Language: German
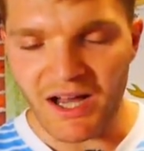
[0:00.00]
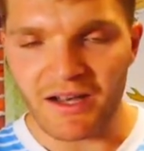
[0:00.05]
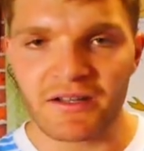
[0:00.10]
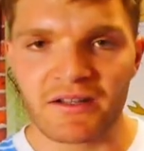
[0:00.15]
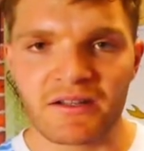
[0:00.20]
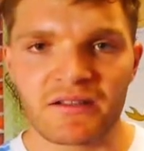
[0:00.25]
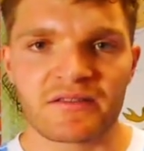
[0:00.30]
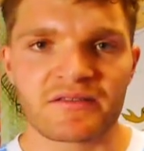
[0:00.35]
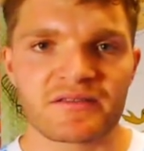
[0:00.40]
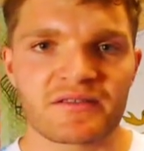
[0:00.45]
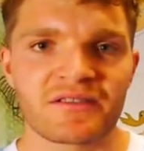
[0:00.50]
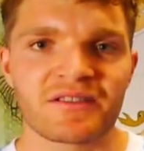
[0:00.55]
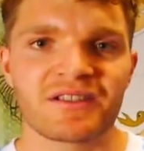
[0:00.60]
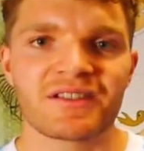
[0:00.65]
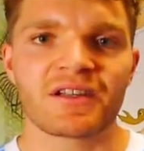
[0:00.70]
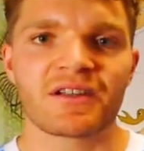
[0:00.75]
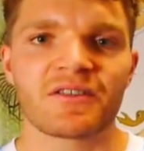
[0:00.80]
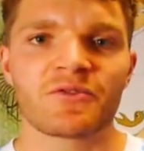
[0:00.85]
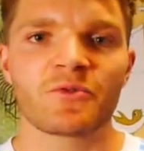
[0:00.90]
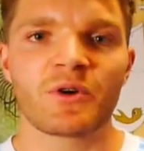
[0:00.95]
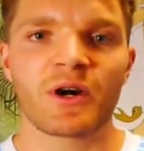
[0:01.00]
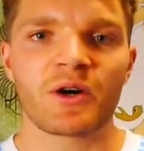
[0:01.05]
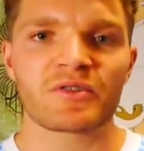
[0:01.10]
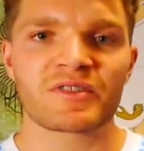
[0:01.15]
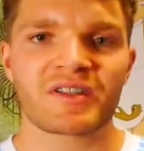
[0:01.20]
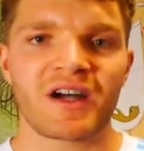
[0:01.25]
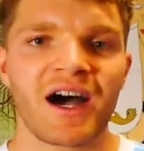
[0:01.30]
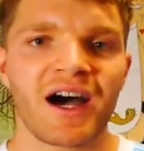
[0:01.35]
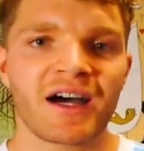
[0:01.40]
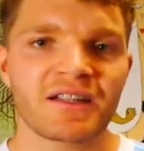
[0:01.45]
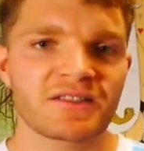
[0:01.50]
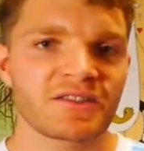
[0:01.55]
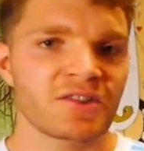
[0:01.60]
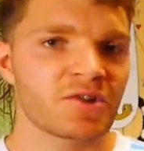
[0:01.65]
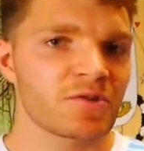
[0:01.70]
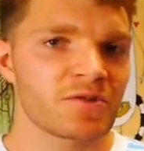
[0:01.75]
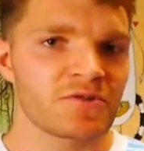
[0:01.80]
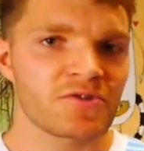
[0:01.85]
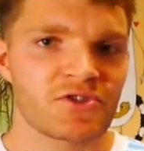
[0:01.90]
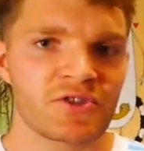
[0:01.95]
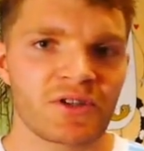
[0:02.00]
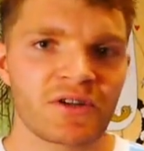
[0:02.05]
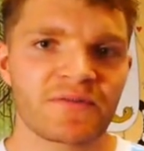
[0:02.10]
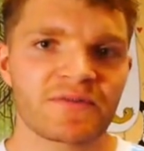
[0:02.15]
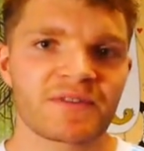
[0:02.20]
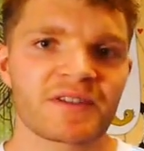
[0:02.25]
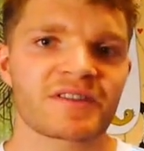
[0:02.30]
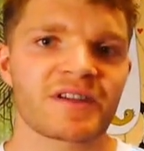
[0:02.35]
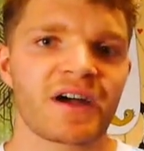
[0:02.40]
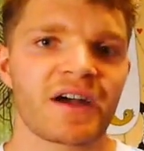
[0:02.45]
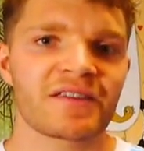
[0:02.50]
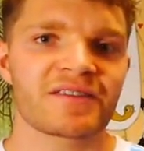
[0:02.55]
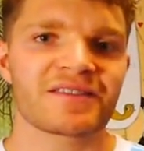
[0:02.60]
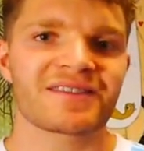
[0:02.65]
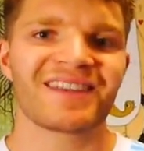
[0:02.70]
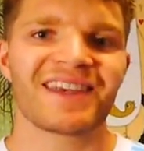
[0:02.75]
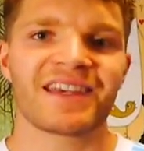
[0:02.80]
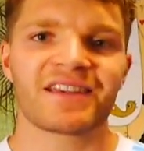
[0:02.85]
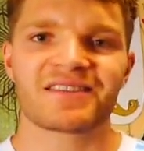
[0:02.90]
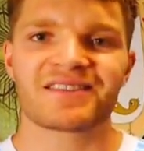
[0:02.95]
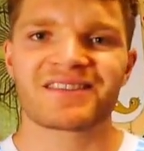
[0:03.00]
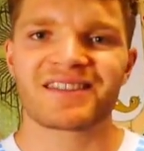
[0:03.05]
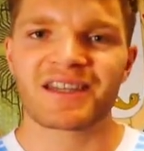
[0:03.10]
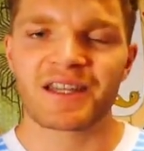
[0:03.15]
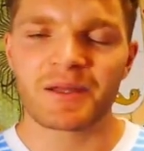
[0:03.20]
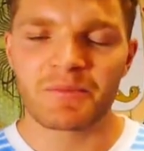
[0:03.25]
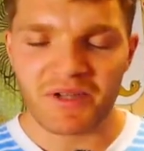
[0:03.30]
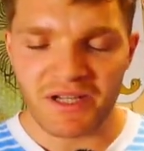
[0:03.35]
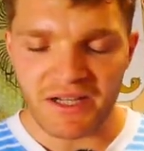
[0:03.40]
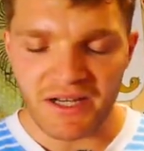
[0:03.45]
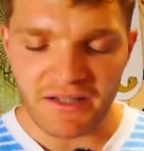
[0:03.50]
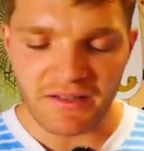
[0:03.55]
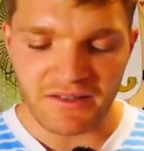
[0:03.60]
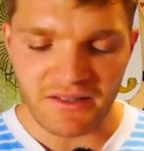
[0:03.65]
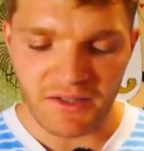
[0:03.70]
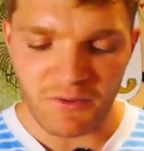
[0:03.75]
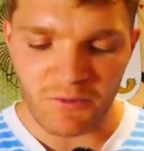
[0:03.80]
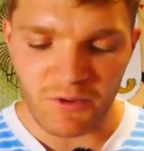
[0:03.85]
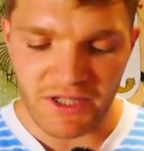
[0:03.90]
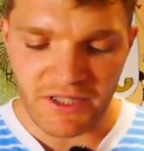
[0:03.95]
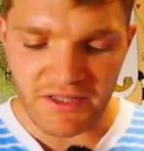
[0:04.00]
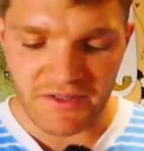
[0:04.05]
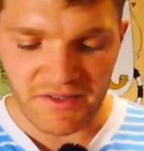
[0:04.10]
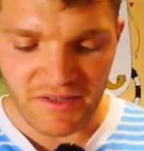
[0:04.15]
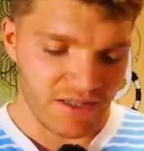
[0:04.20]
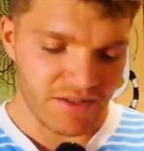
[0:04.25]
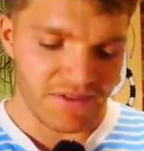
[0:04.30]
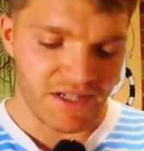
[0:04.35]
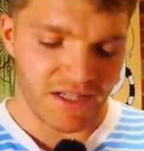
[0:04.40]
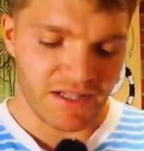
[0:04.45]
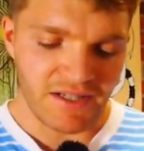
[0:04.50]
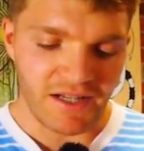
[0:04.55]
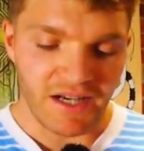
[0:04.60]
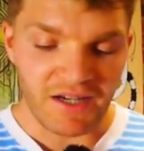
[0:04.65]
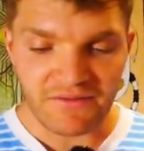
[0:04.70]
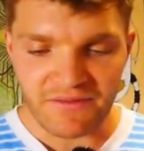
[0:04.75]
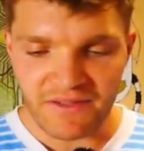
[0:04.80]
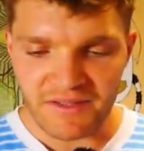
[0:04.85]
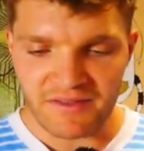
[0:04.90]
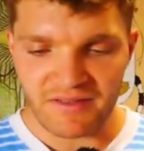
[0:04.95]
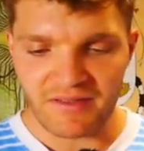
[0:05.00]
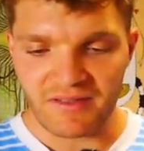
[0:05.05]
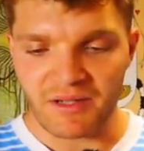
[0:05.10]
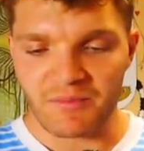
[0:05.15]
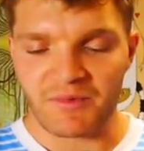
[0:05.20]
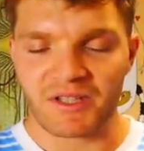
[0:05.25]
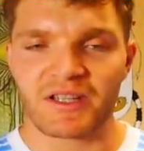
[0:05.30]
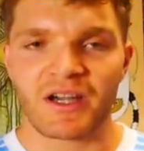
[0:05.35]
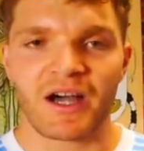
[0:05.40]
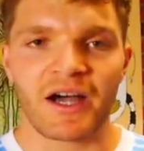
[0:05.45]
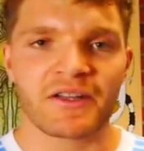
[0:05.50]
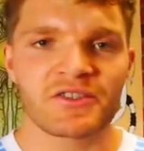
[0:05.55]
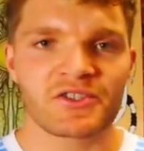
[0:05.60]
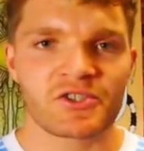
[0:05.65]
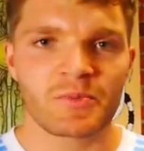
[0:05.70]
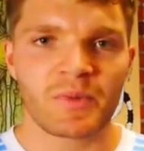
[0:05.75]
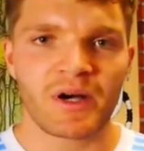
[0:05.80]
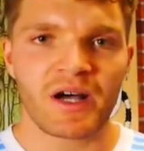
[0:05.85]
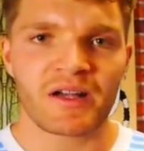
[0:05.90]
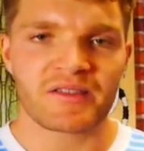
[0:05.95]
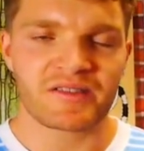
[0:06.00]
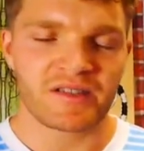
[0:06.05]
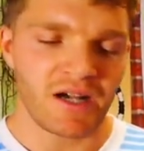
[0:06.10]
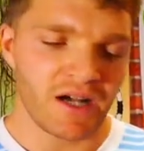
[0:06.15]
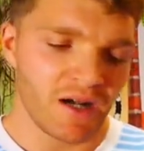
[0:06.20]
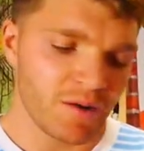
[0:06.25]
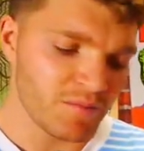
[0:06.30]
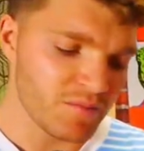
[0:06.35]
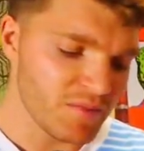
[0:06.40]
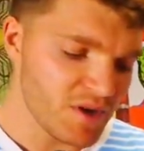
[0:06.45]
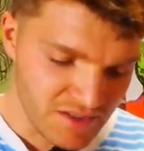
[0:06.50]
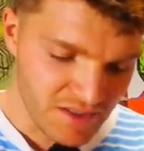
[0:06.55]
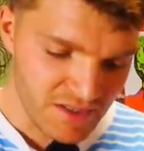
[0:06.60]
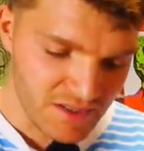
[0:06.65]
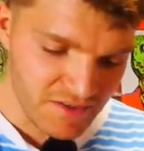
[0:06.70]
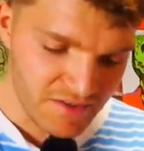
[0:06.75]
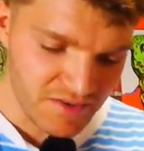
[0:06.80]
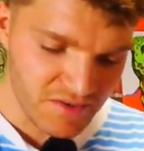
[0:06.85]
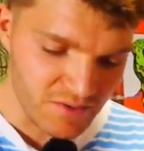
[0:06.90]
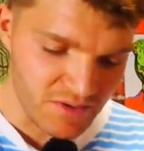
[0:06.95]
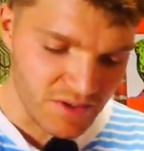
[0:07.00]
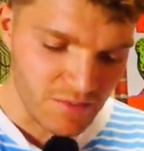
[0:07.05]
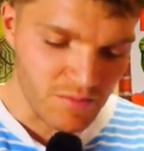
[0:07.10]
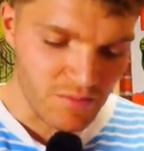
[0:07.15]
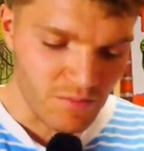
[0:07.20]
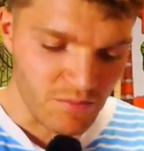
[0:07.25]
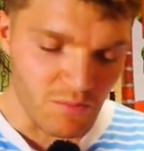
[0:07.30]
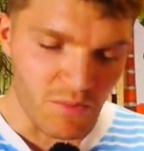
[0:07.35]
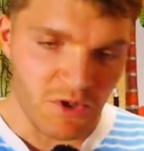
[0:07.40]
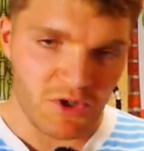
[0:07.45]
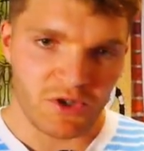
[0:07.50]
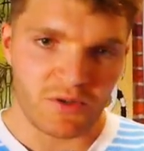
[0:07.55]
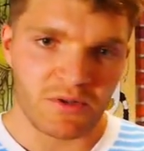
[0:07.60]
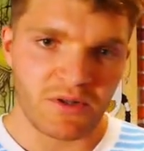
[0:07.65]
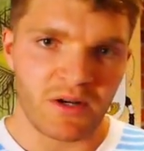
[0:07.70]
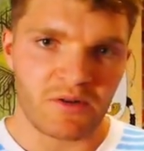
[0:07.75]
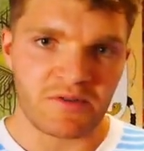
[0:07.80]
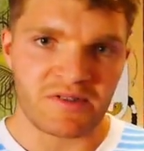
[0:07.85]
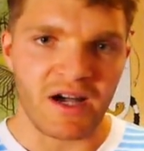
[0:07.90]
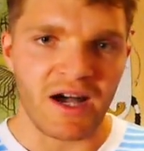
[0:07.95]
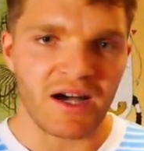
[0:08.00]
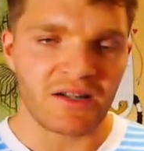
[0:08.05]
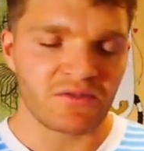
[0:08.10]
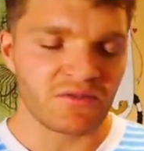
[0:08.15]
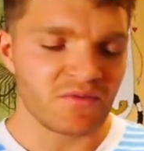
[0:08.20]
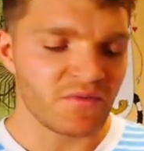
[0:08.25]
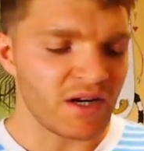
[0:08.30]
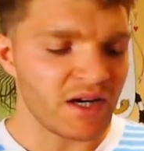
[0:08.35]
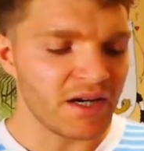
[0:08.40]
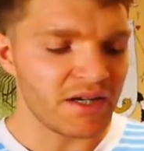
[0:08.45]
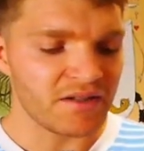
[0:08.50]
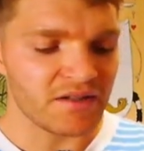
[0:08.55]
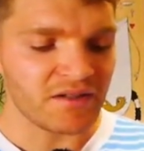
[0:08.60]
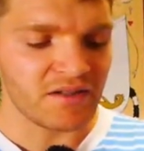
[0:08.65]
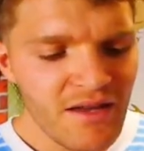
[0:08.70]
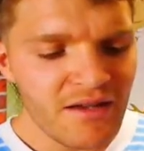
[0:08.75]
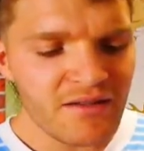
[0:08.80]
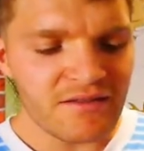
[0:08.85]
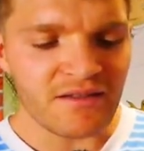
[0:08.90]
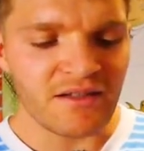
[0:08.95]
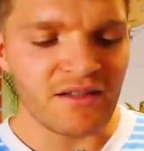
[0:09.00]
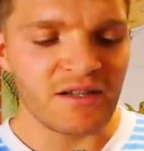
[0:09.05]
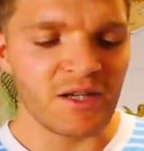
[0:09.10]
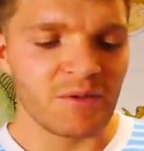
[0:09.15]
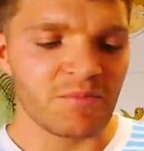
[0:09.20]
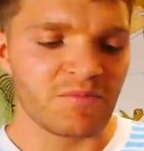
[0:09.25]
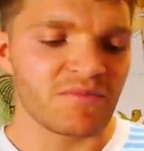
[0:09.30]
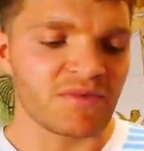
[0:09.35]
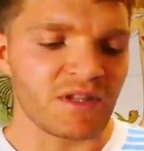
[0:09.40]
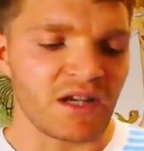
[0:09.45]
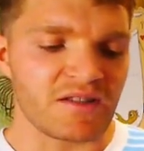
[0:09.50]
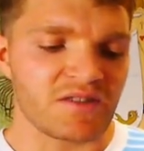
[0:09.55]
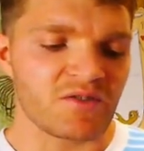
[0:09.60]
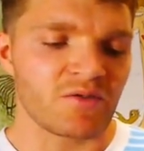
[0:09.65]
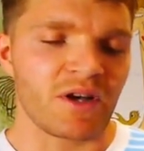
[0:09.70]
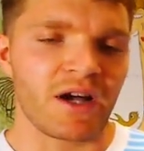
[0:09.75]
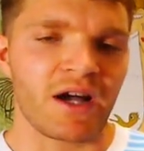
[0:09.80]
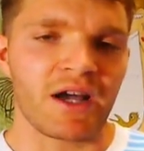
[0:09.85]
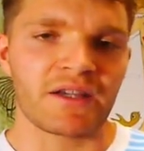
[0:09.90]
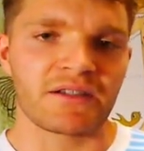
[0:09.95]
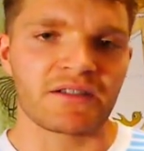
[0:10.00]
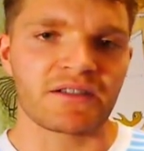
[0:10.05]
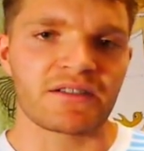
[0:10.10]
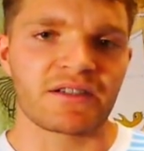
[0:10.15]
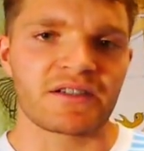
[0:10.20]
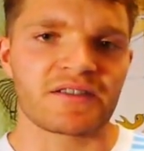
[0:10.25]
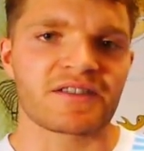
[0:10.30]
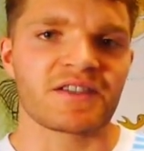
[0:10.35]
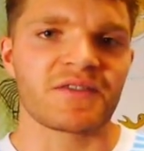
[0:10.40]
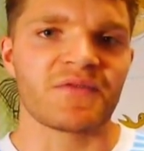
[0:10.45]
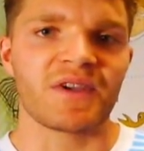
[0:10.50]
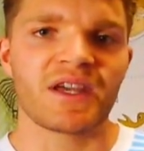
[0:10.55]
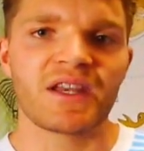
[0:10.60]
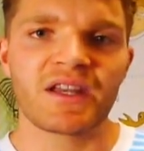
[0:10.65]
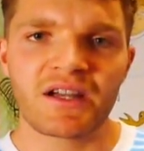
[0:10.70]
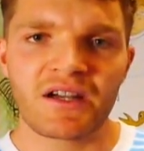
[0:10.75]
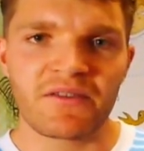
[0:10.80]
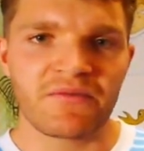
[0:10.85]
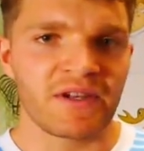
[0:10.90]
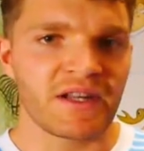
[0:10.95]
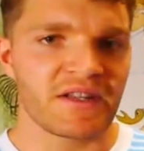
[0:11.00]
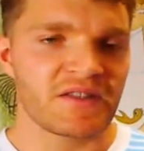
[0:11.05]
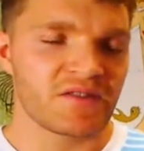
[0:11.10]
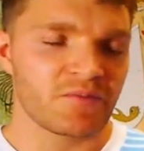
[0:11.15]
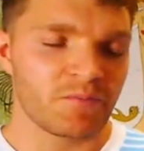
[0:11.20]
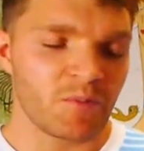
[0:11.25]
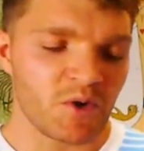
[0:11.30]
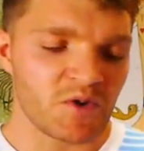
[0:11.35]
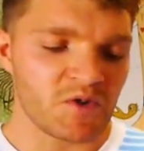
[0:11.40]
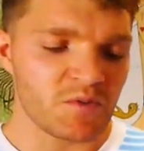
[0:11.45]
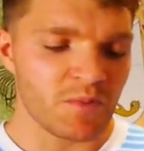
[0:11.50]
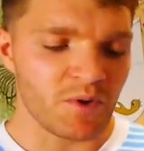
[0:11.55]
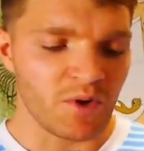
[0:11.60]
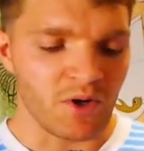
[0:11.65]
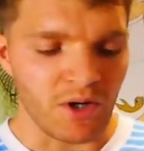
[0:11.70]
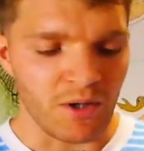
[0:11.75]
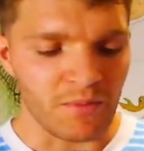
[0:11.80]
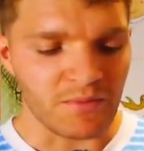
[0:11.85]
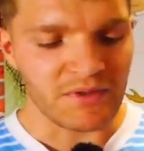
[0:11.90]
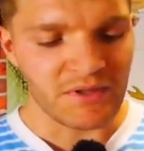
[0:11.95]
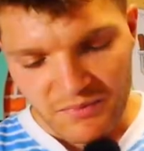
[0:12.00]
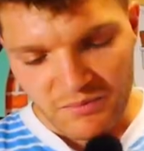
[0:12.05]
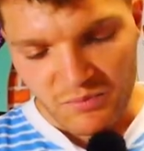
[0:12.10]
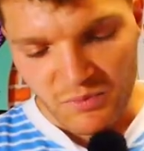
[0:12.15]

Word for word: Allerdings sind die dann nur aus hartem Kunststoff. Das heißt extrem glatt die Wheels. Ihr werdet langfristig damit keinen Spaß haben. Hier so eine Mischung aus hart und weich sind eben dazu geeignet, dass ihr weniger Flat Spots bekommt.